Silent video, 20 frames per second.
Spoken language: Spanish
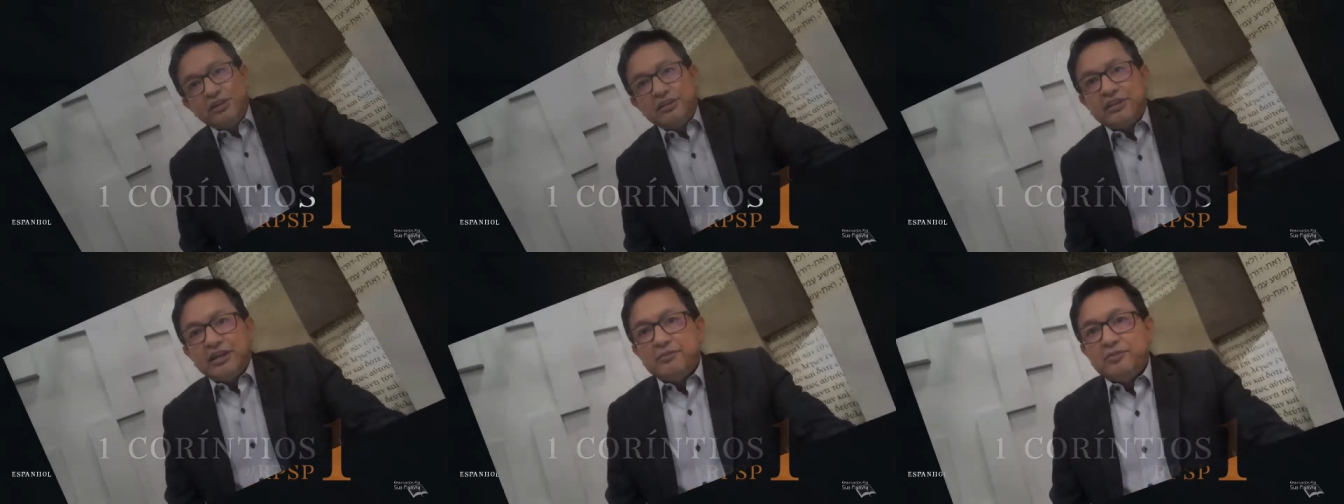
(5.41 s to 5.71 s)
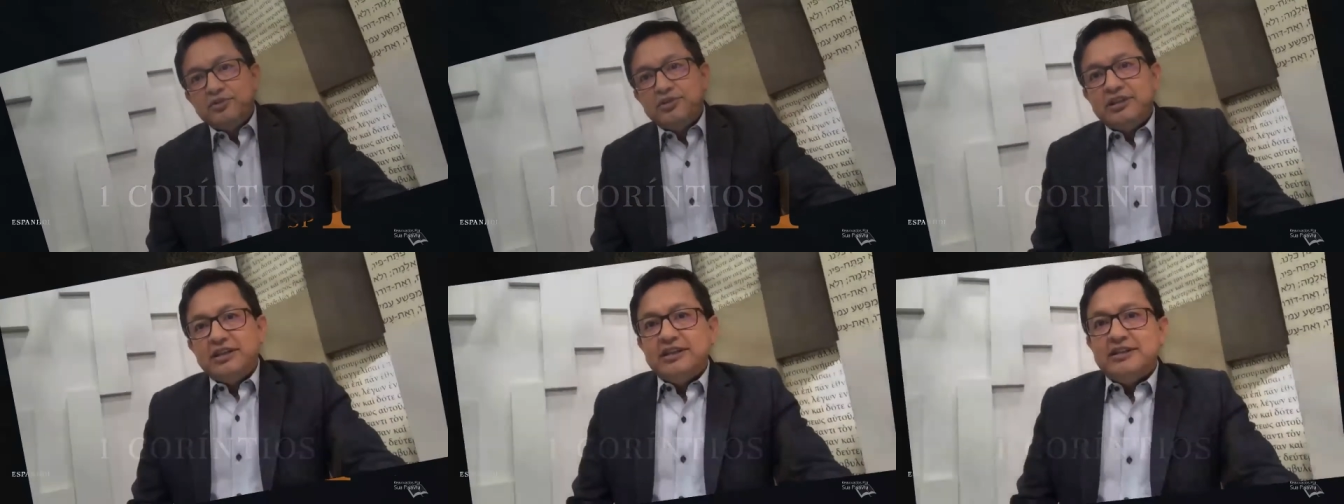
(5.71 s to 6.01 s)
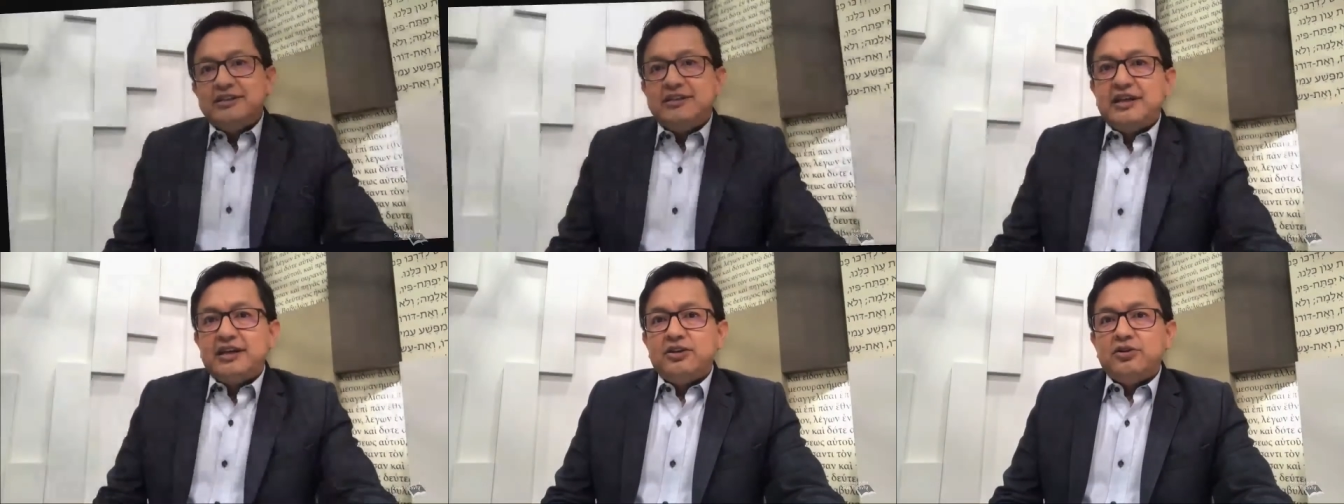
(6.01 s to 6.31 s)
estamos
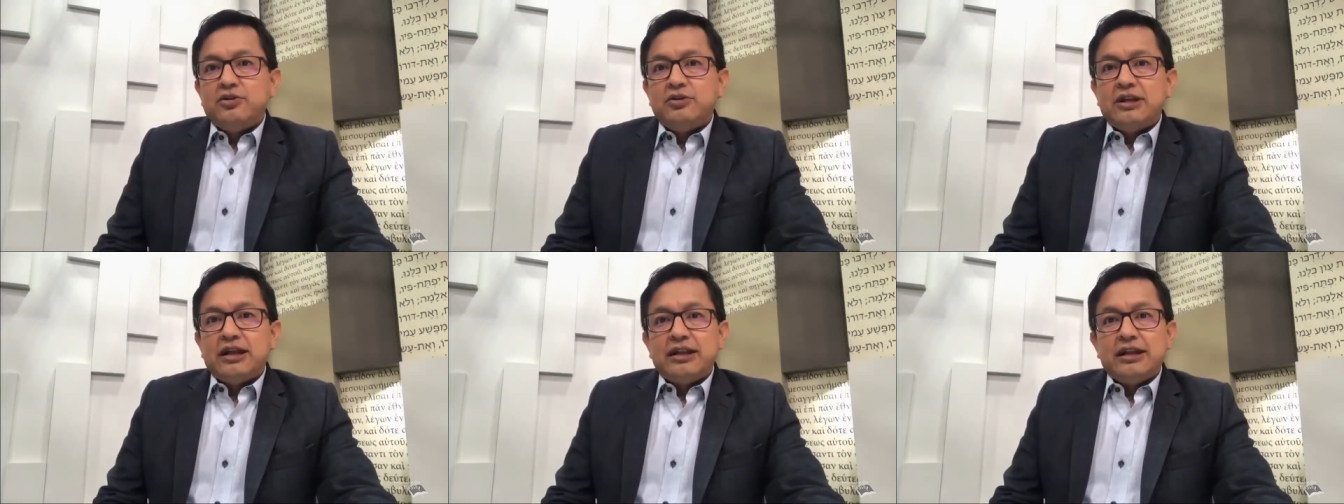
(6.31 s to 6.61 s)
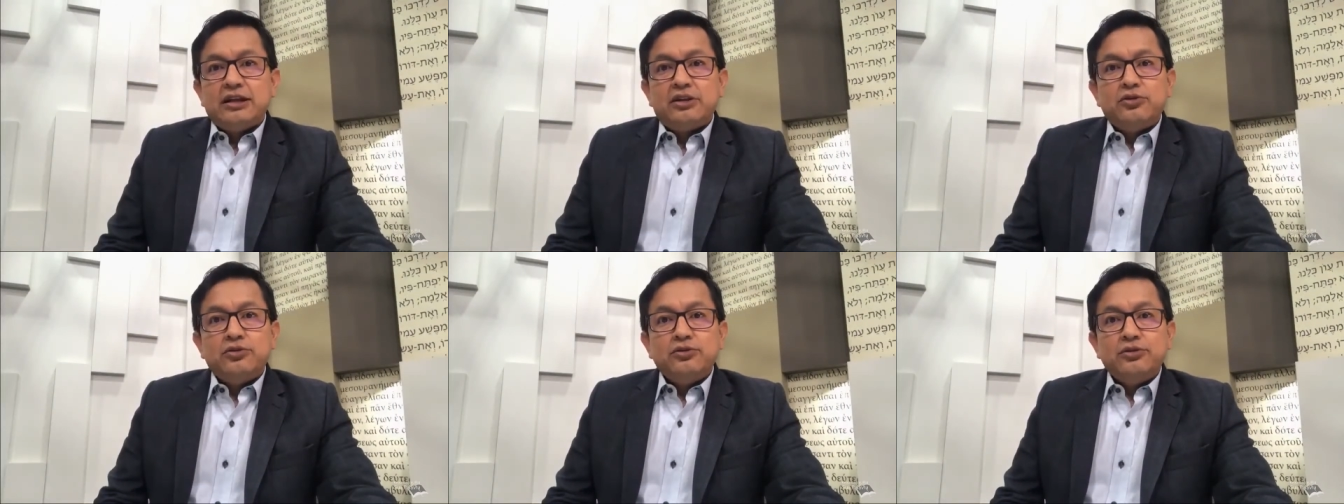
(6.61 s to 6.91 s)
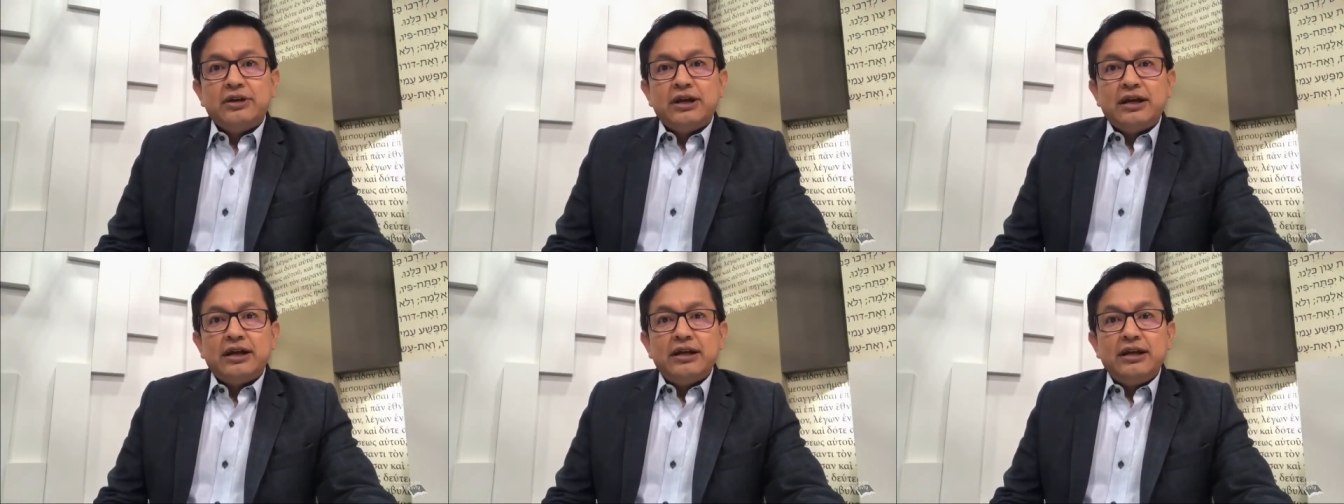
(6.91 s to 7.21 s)
iniciando la
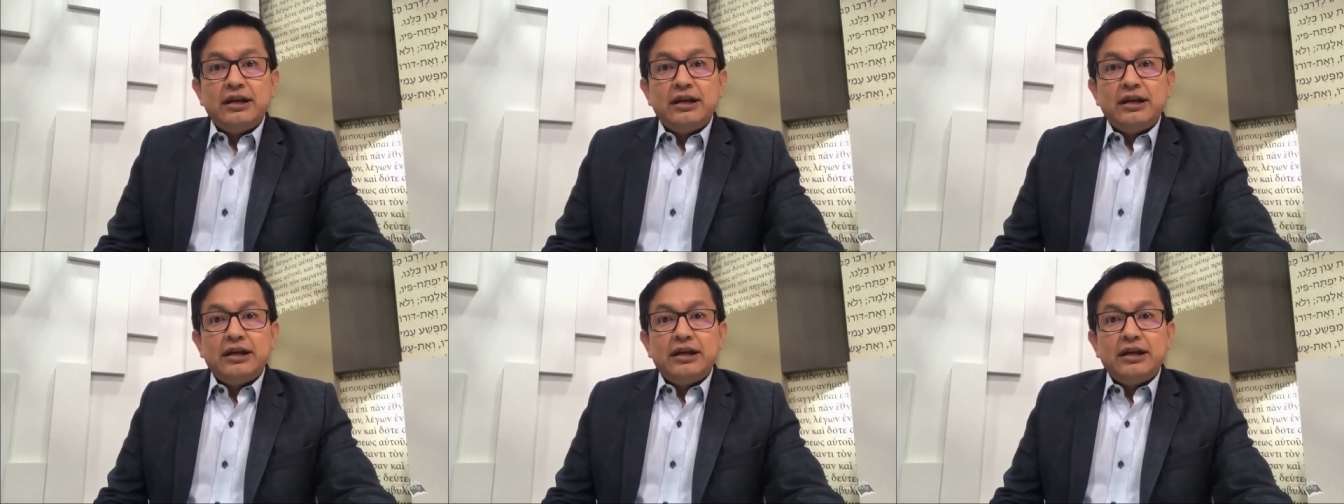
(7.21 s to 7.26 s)
lectura